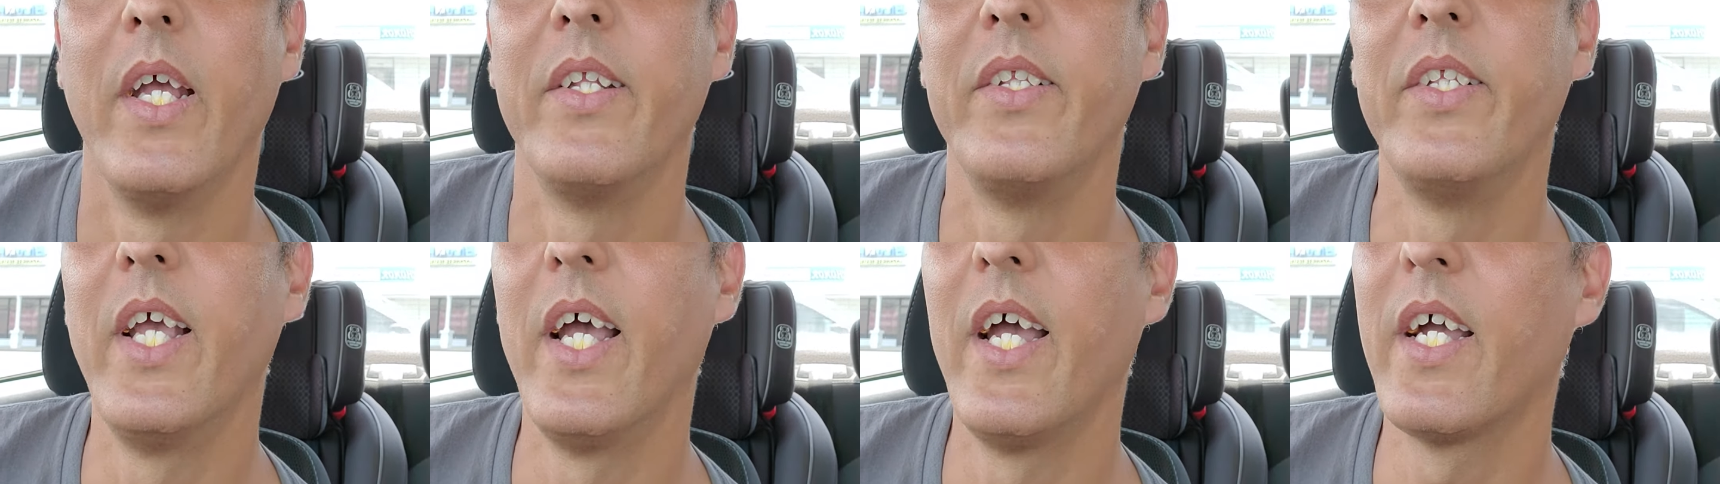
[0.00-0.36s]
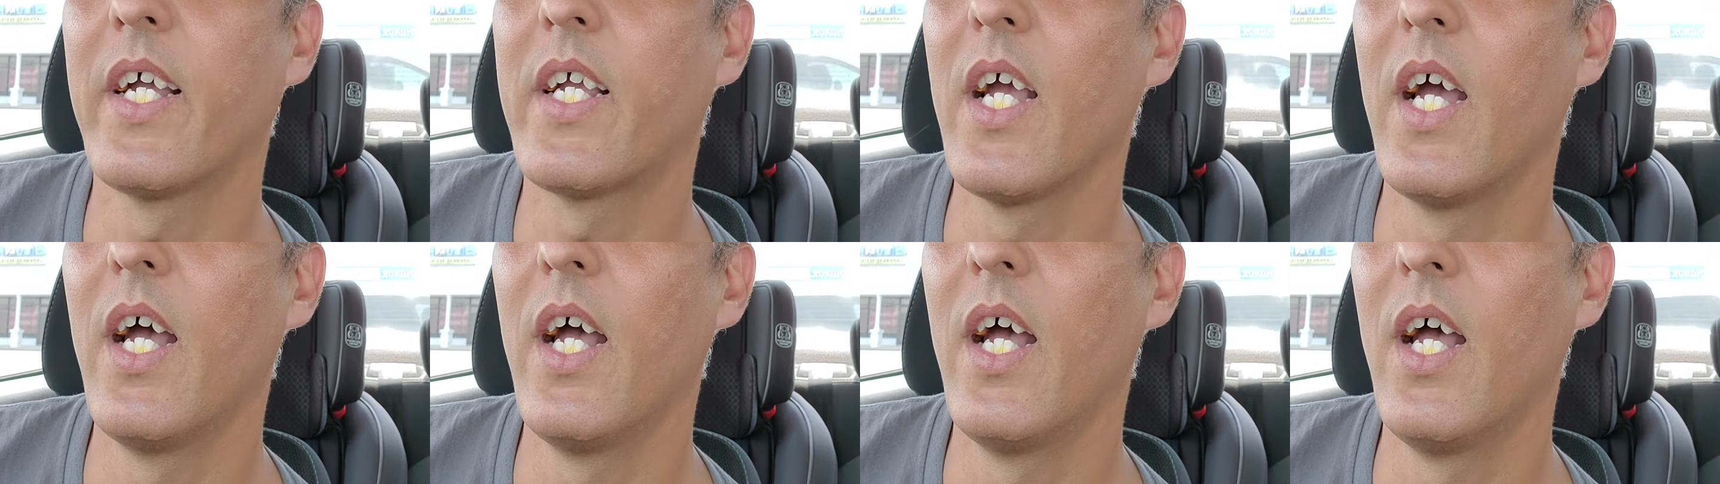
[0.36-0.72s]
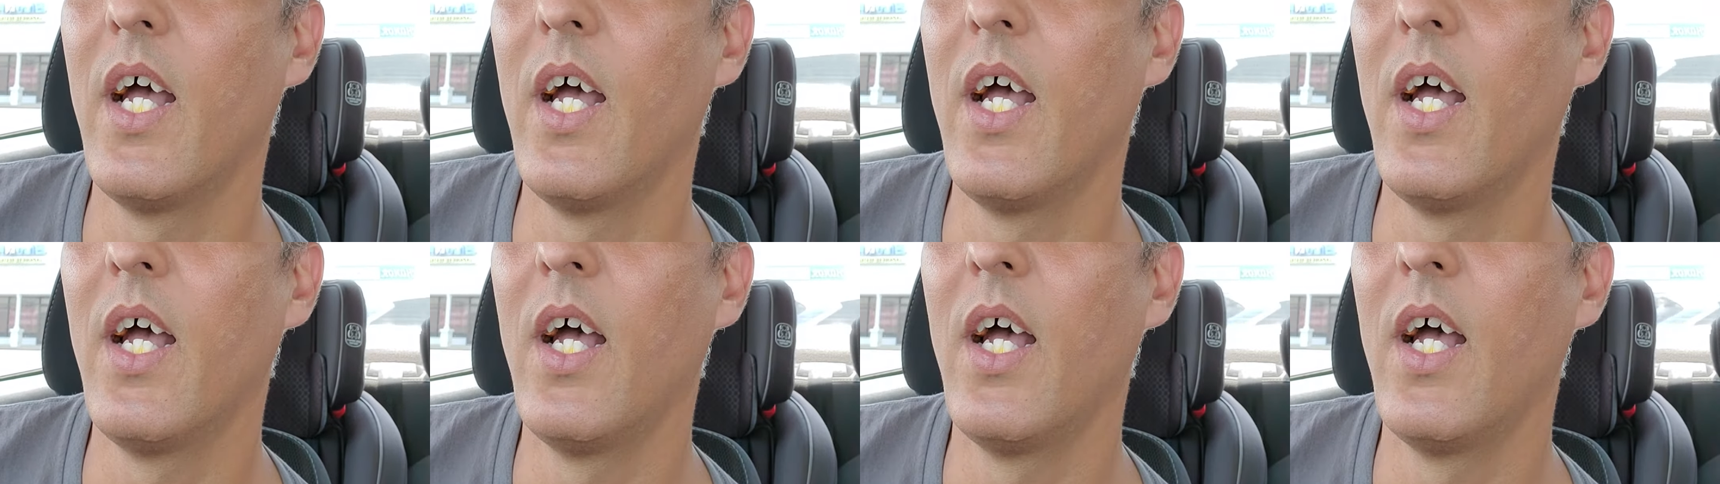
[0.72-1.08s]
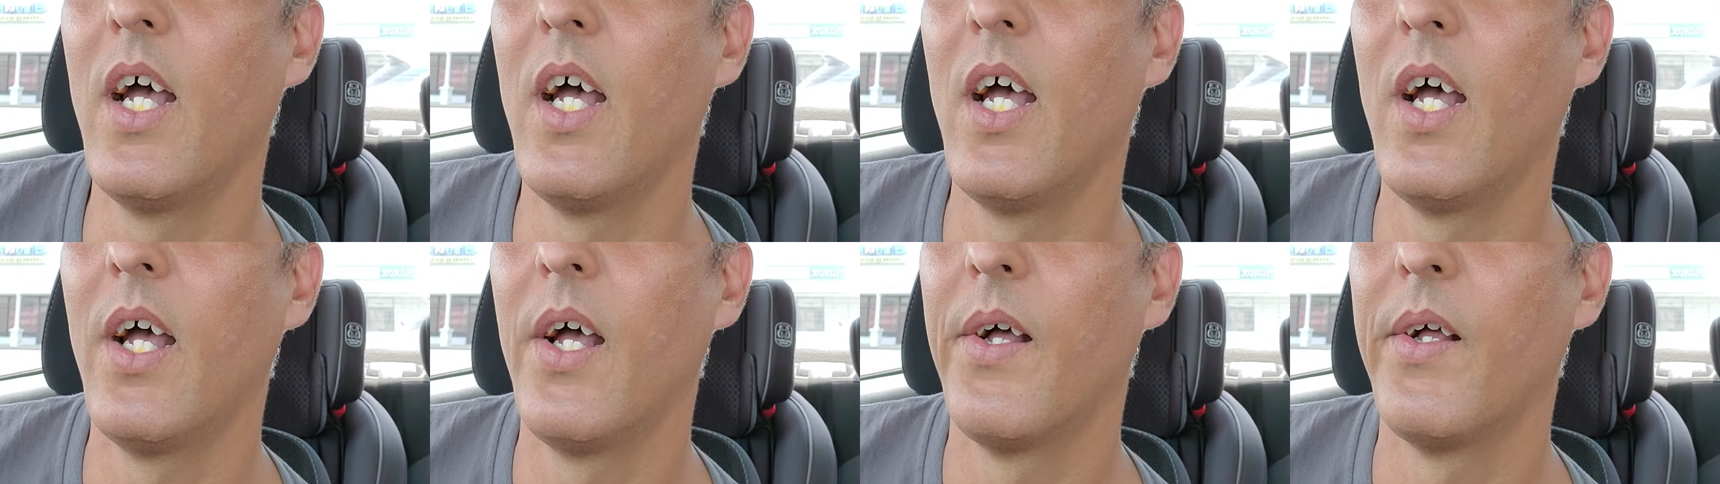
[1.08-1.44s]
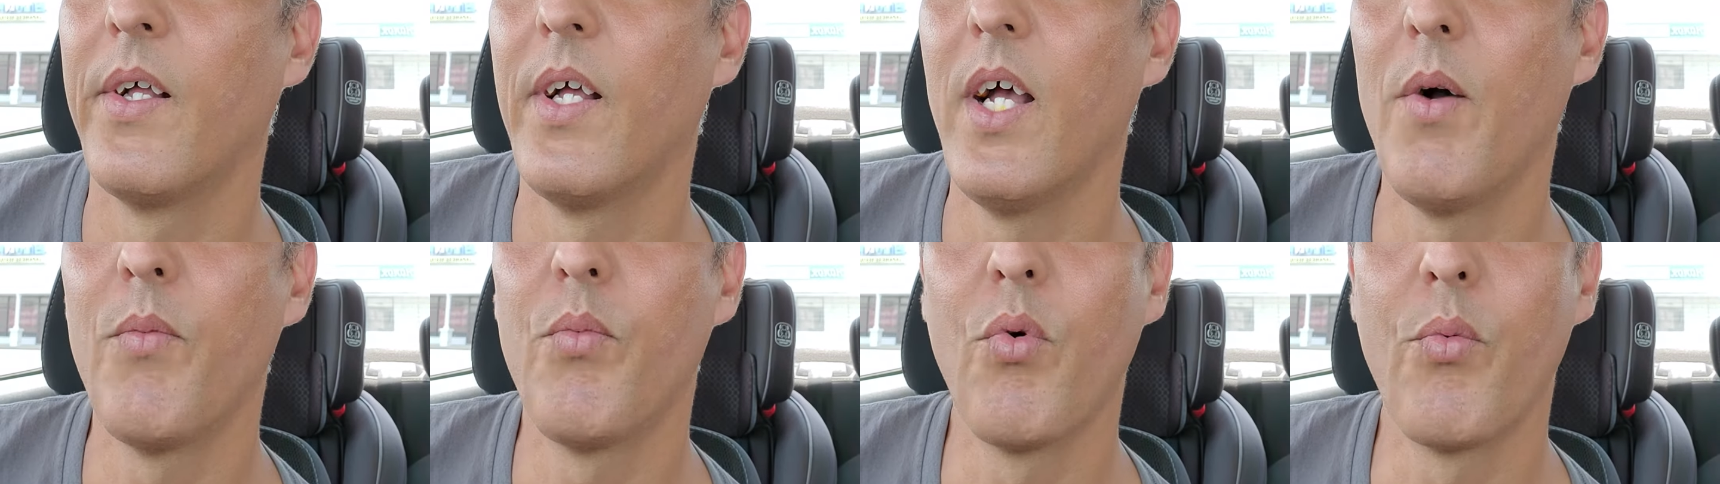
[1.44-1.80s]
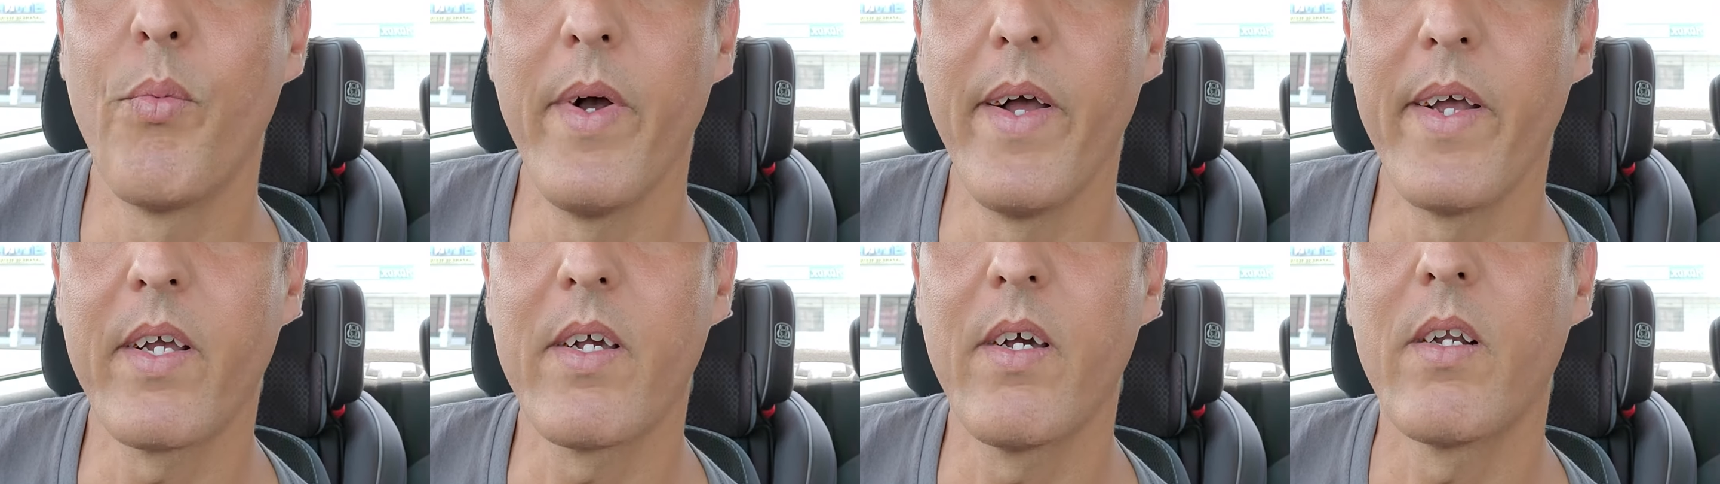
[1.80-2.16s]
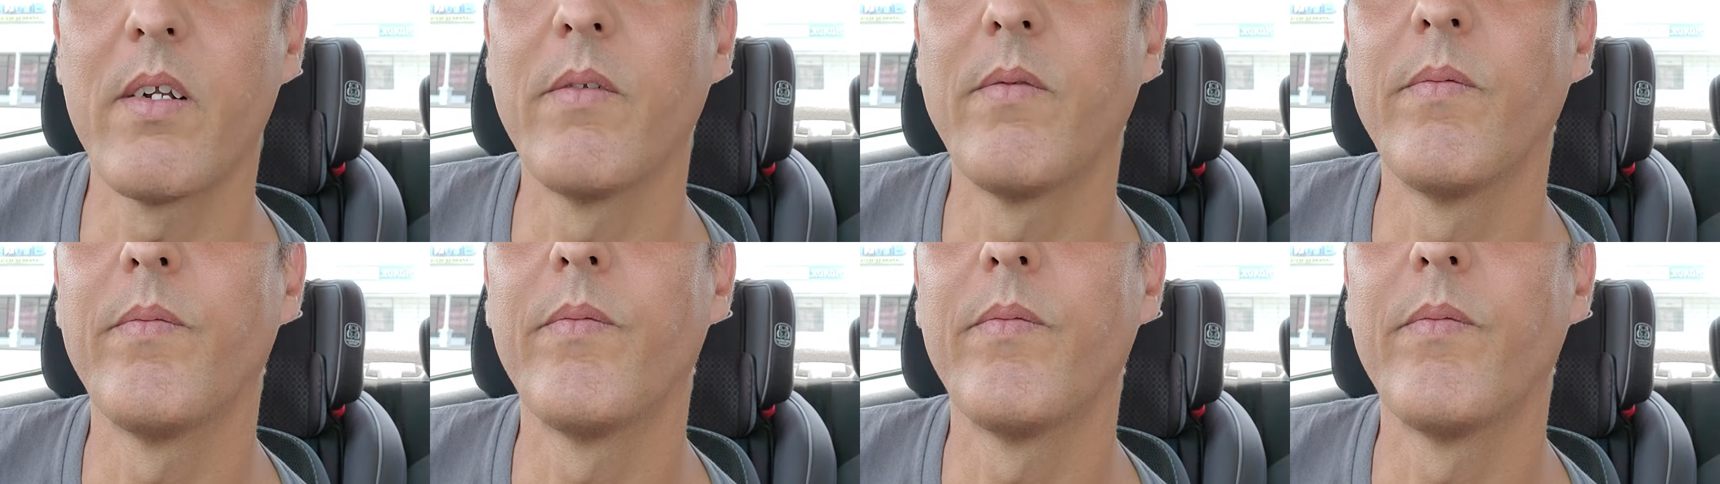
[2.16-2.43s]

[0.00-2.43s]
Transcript: نياك ابو بكر